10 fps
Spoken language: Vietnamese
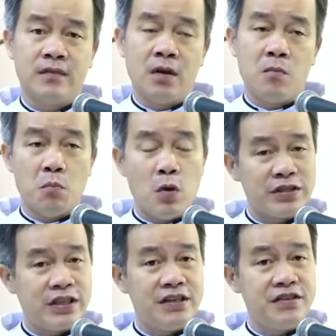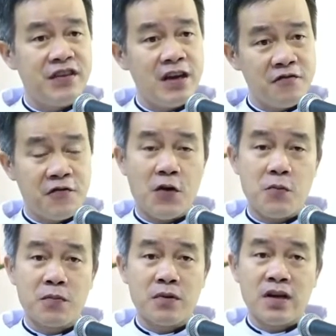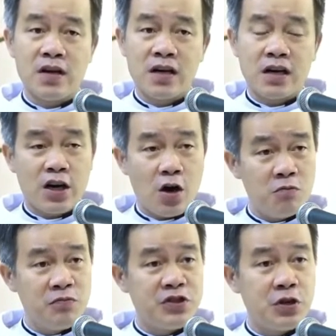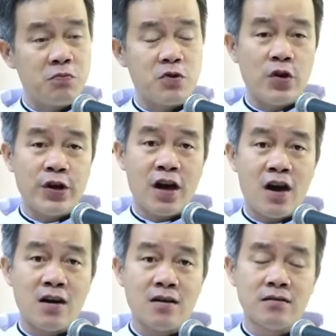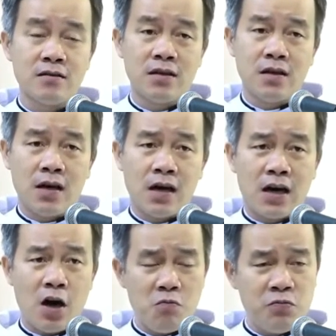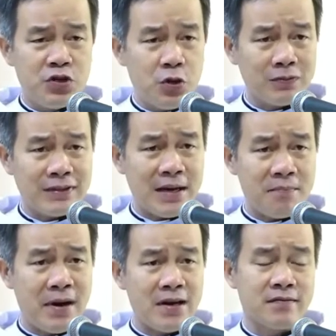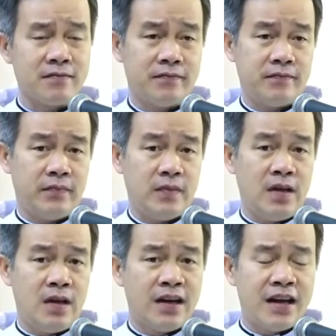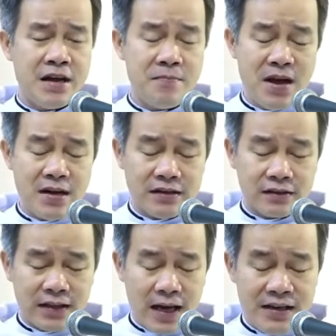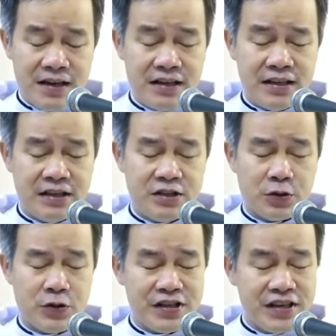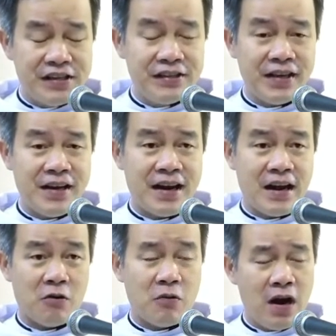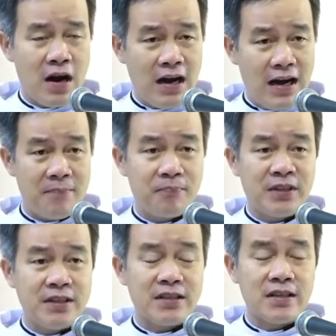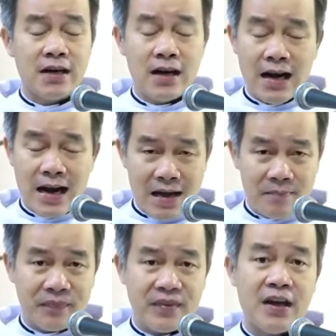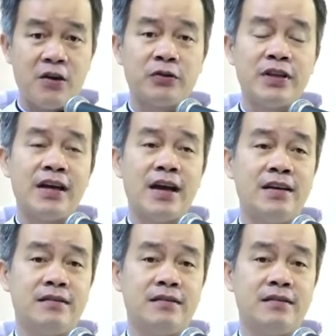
một sự dân phục không chút đôi co không chút thắc mắc khi biết được thánh ý thiên chúa như thế nào lập tức làm theo thế ấy